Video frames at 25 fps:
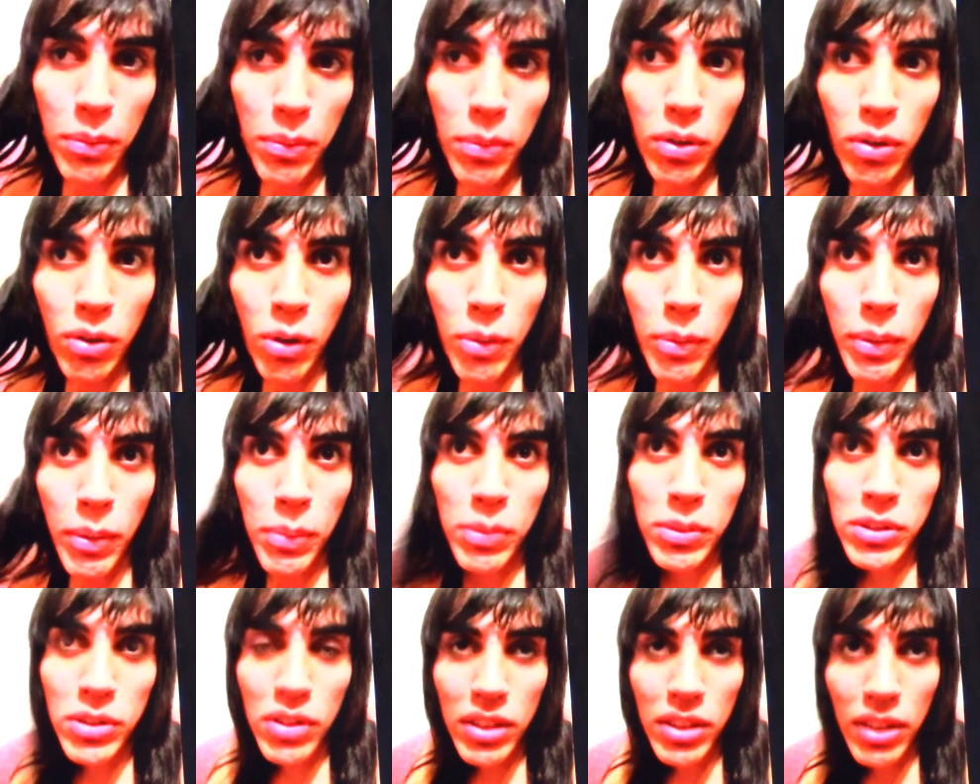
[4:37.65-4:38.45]
lo vemos
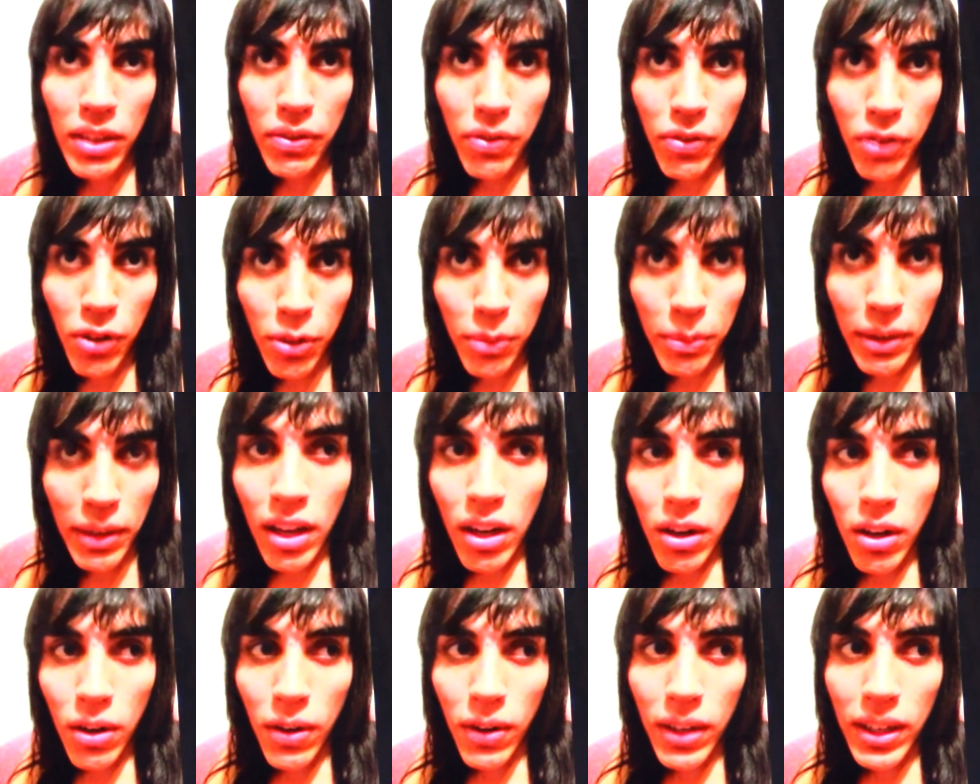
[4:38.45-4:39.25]
de otra forma,
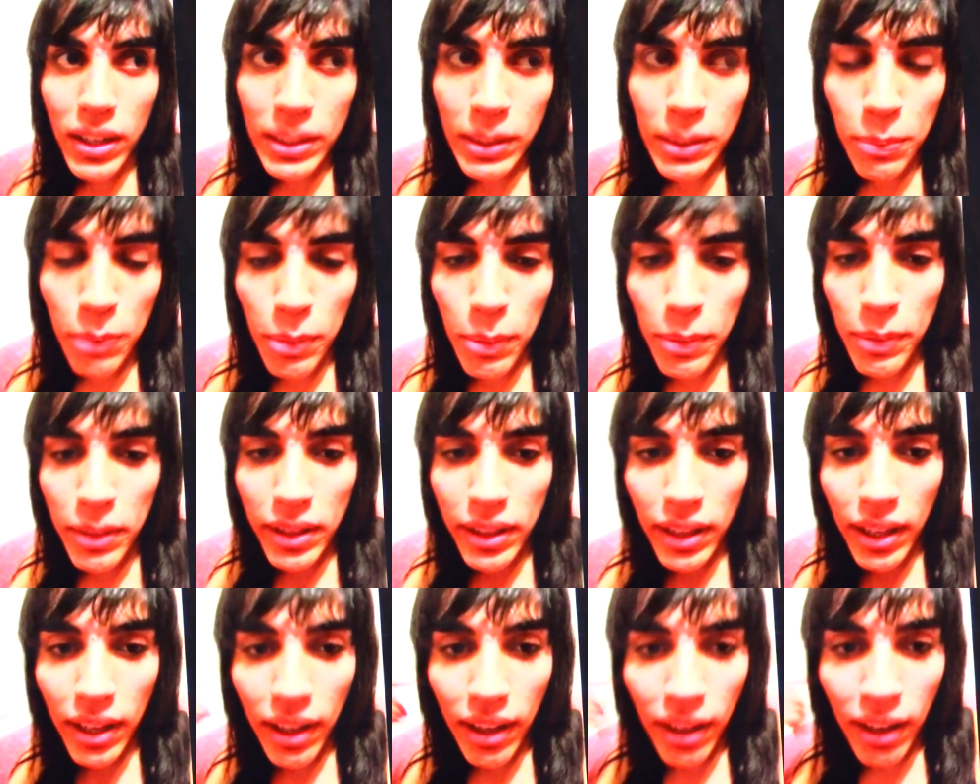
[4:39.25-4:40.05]
o que
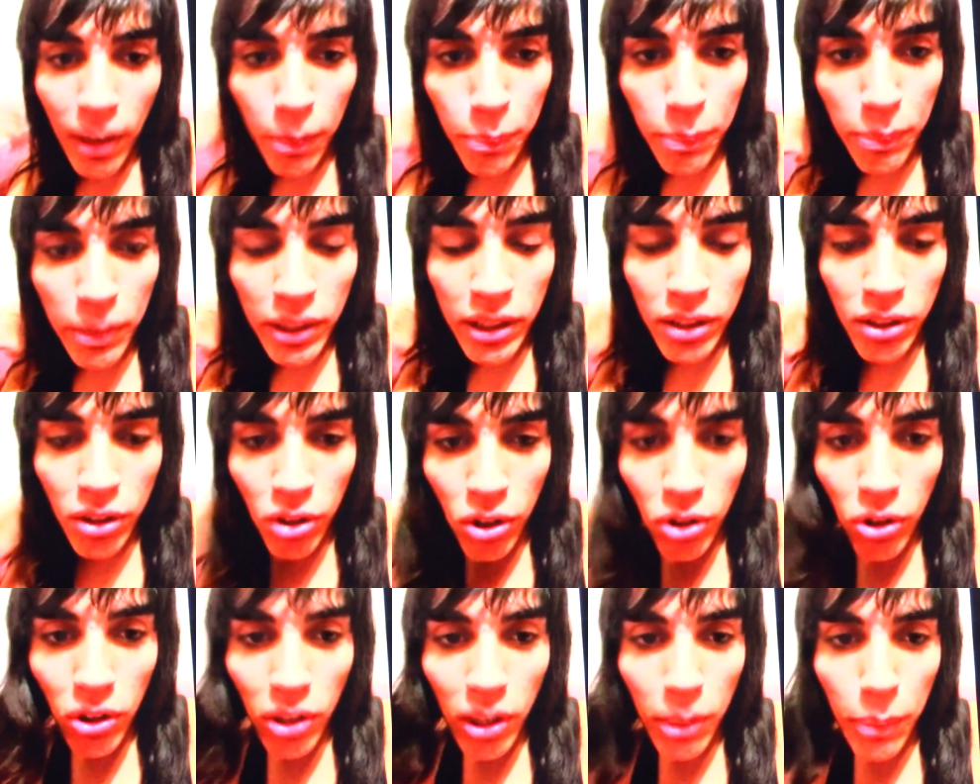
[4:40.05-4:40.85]
simplemente el pintor
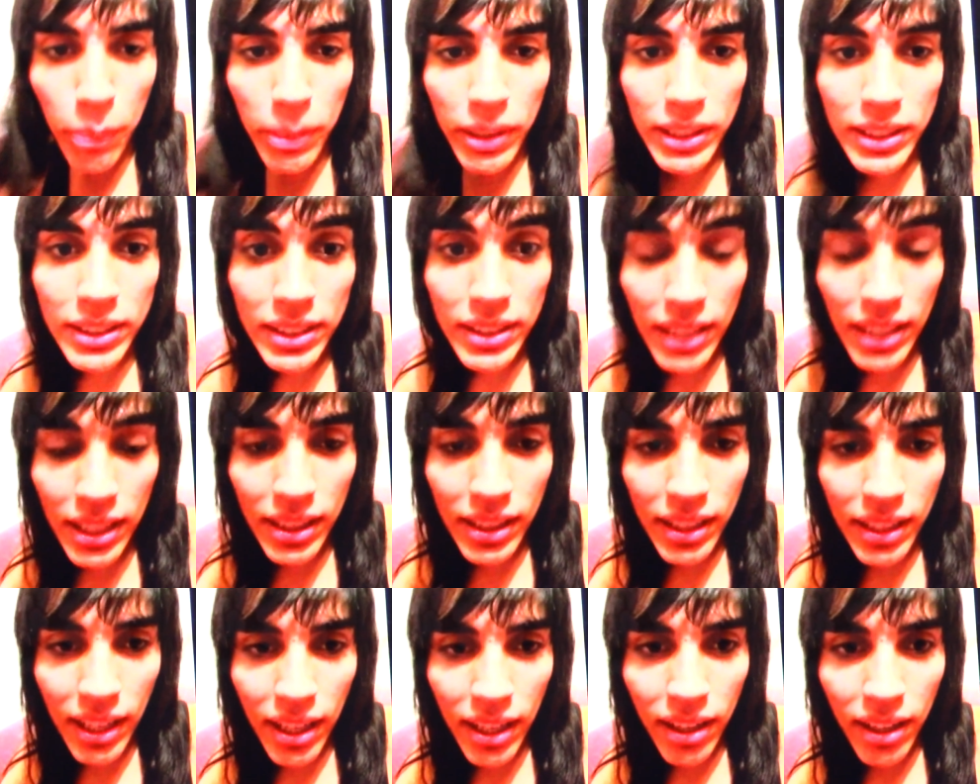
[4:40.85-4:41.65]
lo
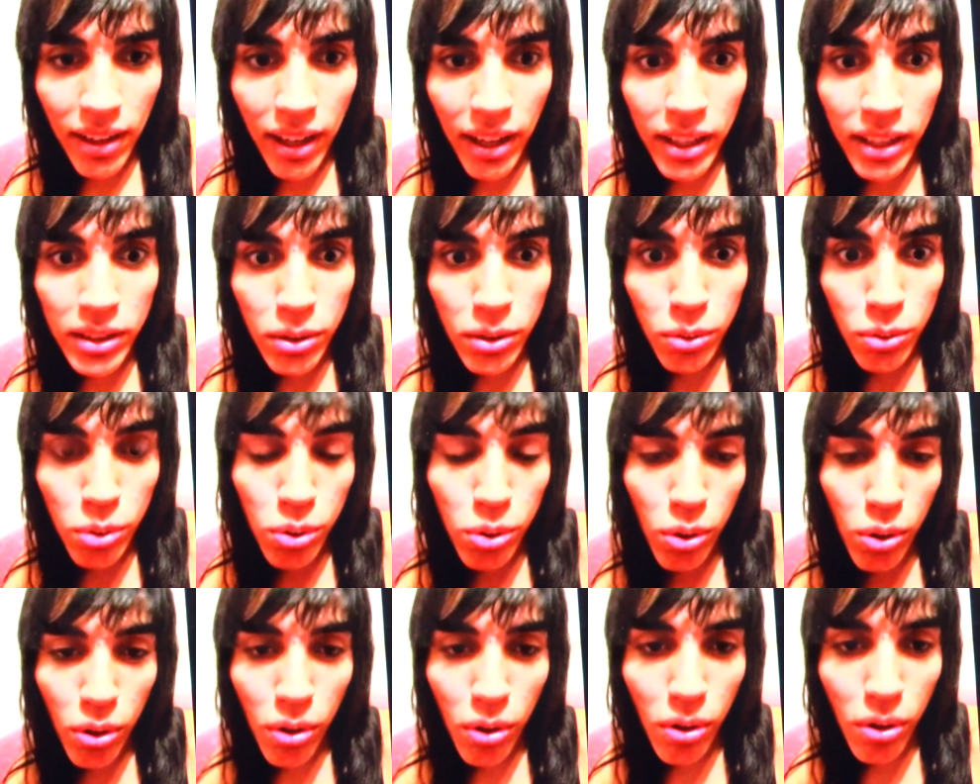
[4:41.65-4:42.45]
representa a sus
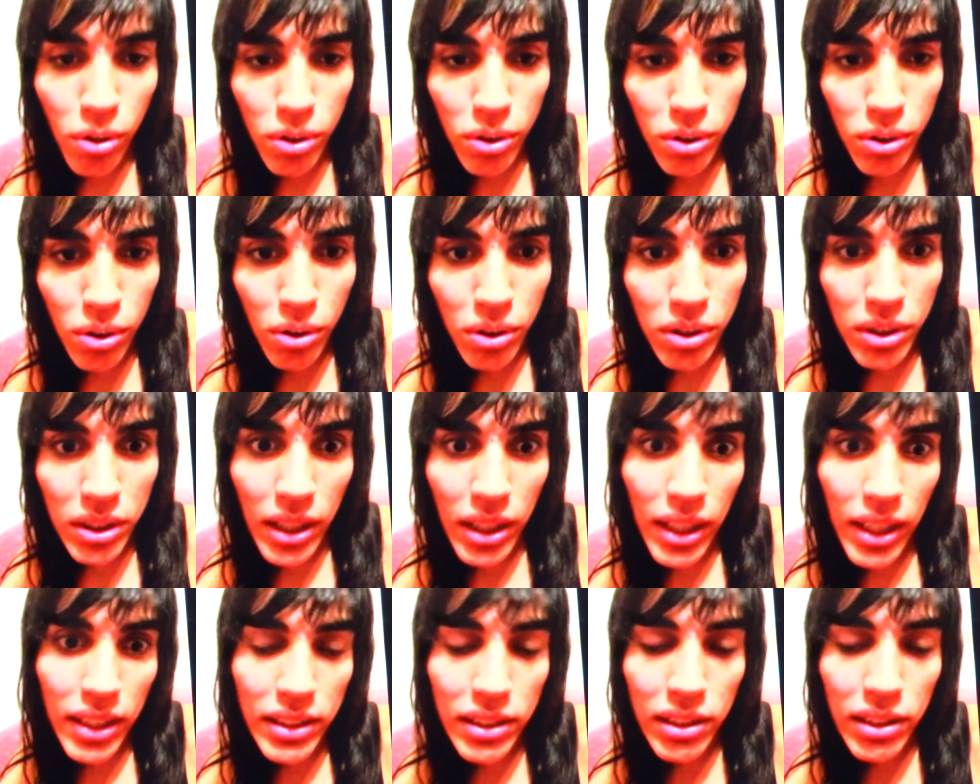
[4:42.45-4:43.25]
ojos, o sea,
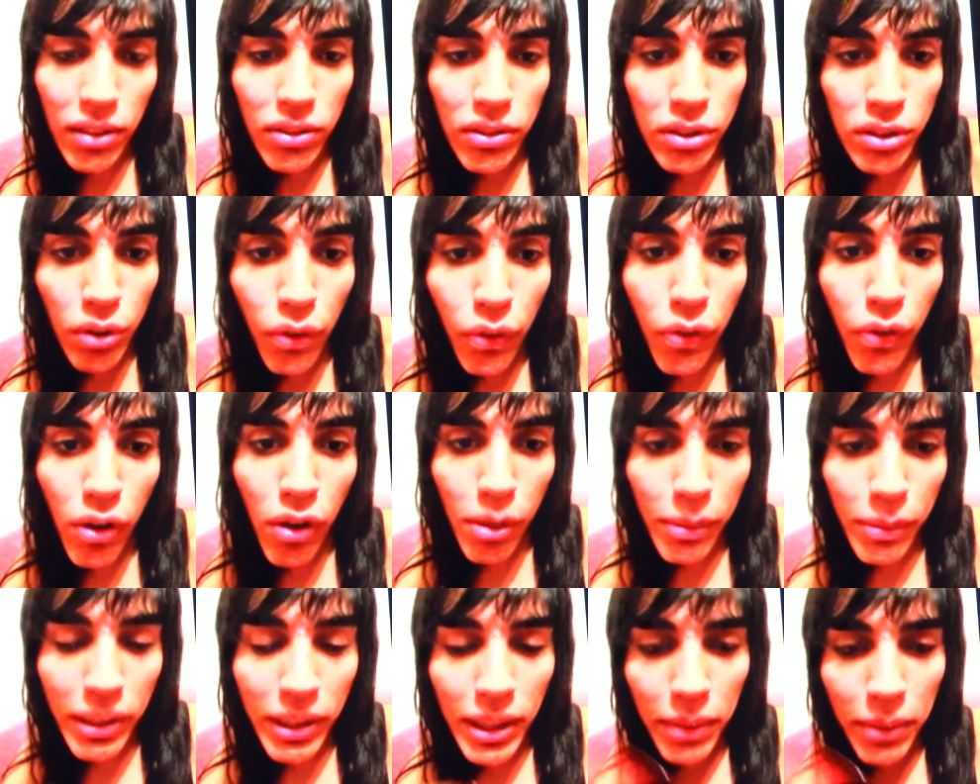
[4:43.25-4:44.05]
es su
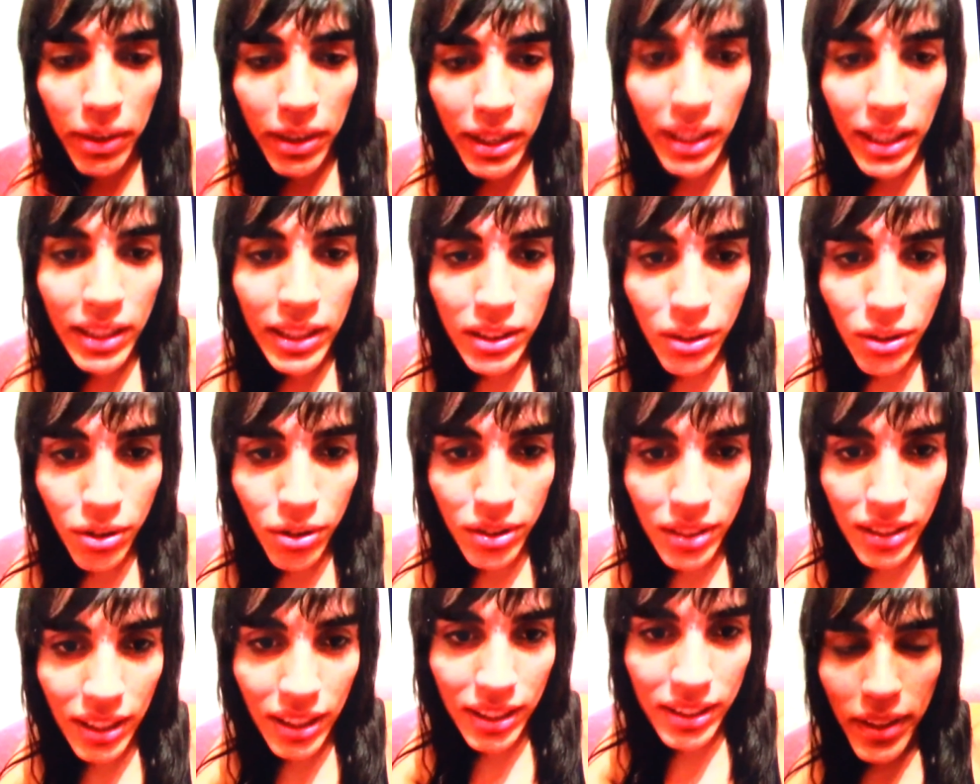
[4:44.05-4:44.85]
forma de ver las
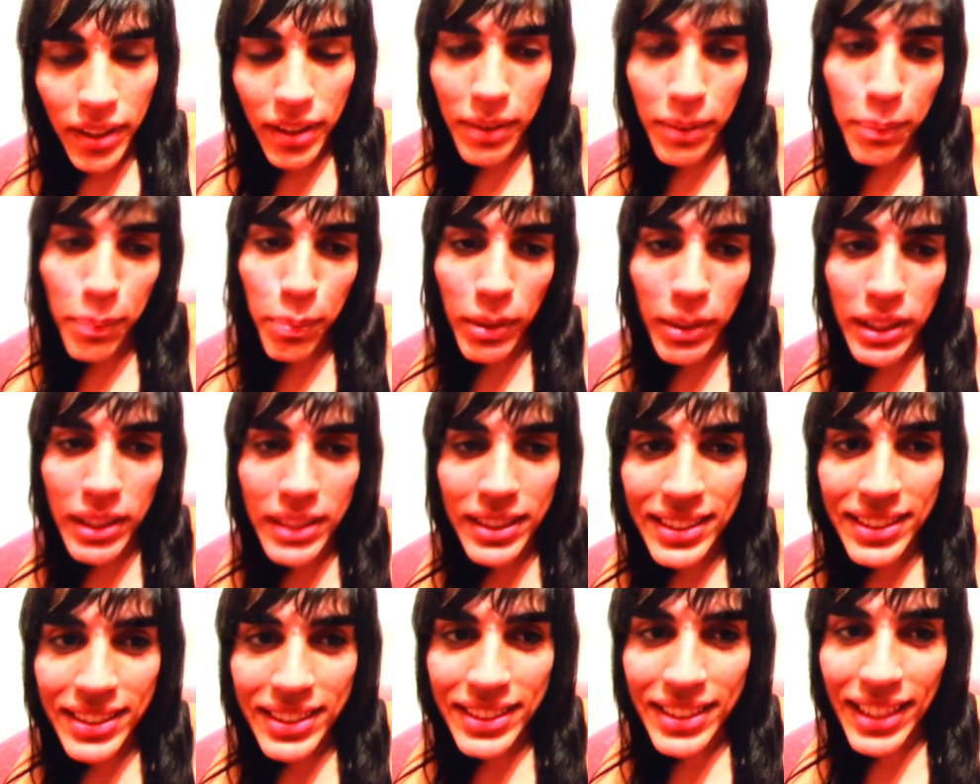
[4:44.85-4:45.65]
cosas, pues
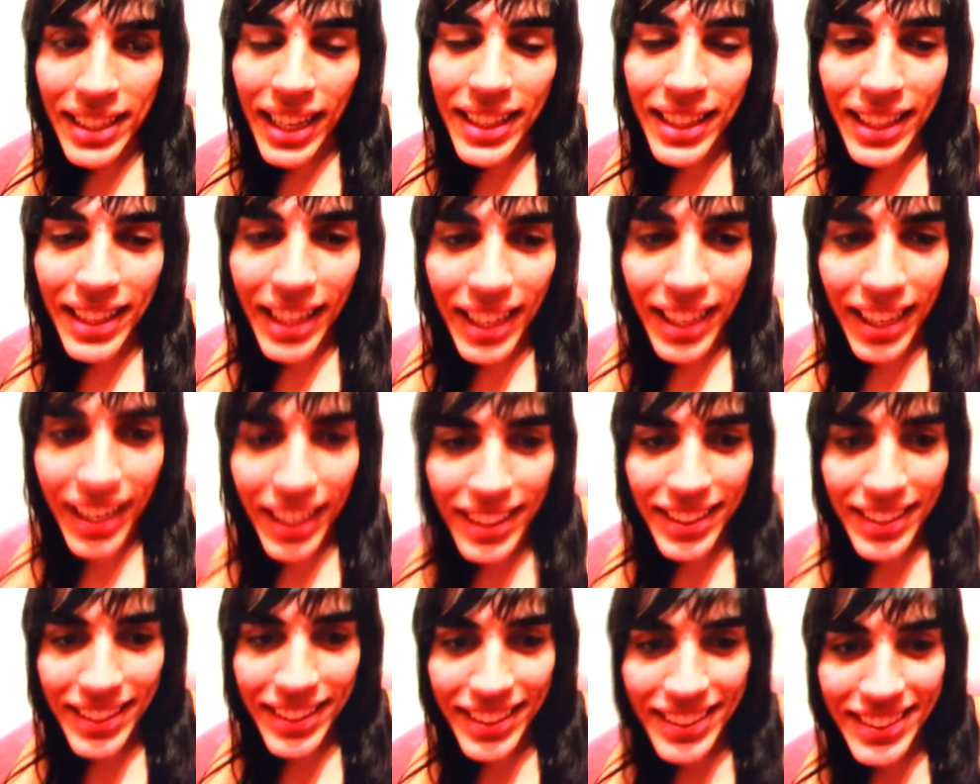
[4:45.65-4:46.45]
se atacan, es